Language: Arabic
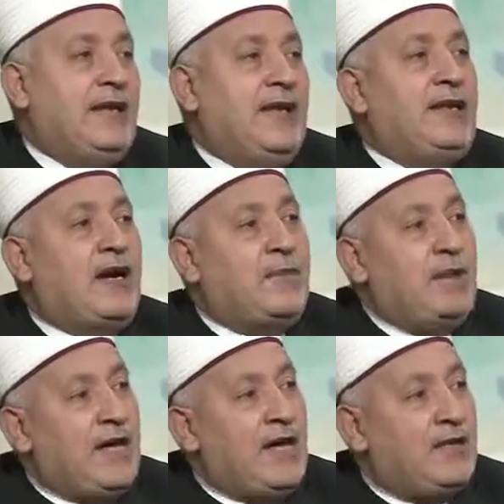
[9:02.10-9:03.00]
لن
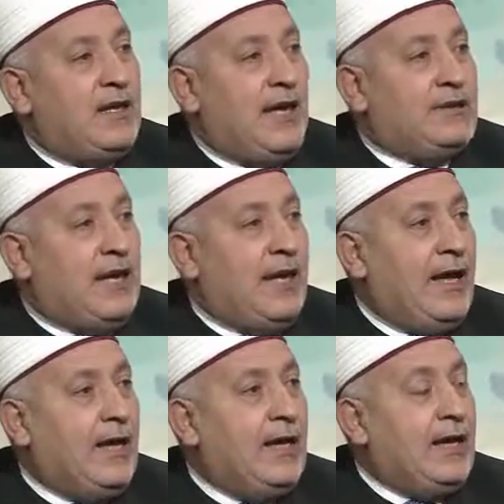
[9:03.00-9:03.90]
يقبل بهذه
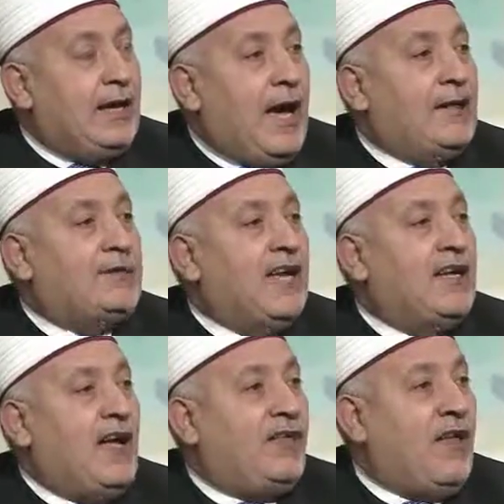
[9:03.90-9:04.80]
العدالة
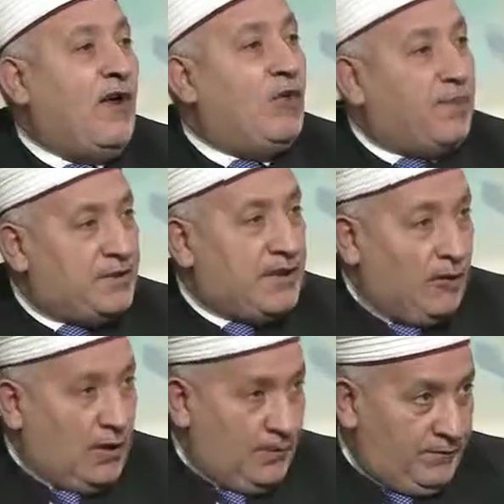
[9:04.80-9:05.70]
حتى يحظى هو
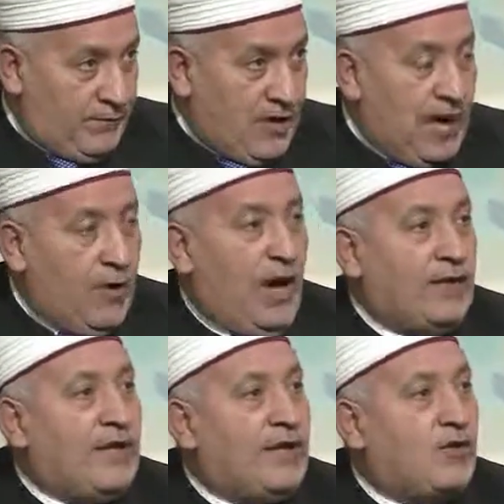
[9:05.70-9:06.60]
بالدور أو
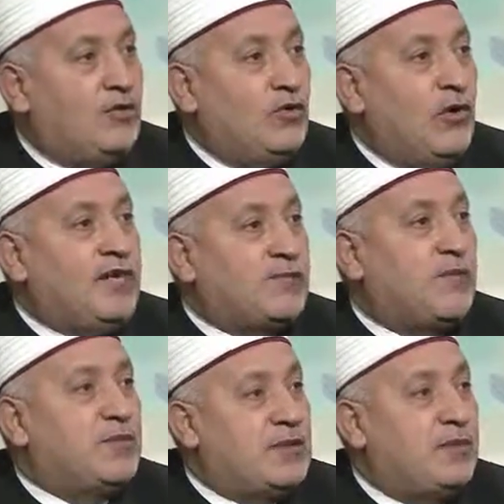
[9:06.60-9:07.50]
حتى يكون هو
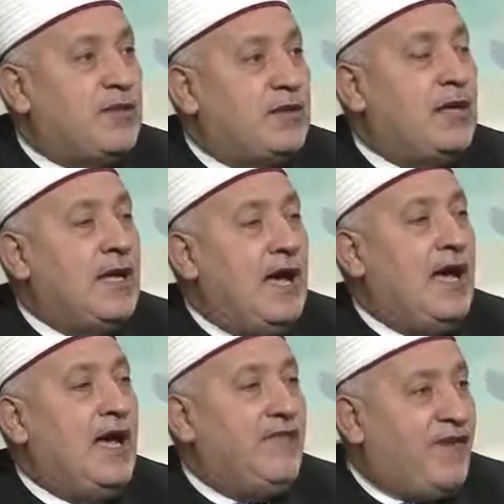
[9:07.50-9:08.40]
اسمه من ضمن
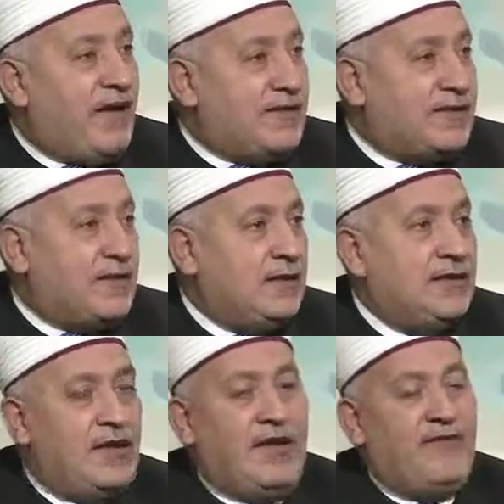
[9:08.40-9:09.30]

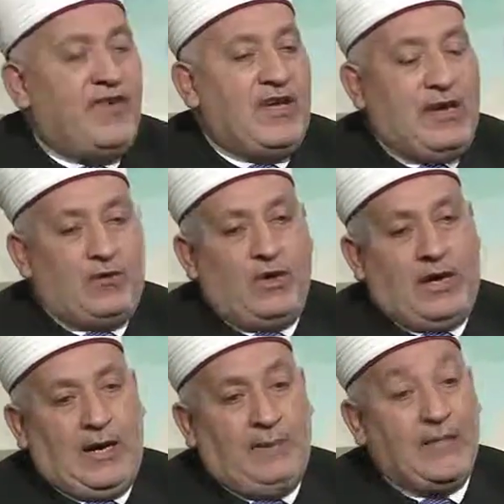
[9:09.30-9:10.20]
الفائزين في
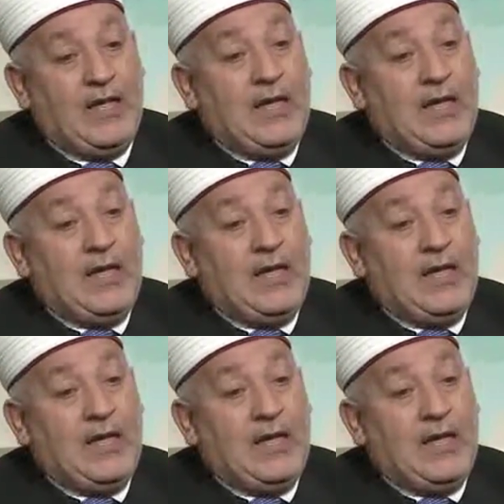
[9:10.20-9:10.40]
القرعة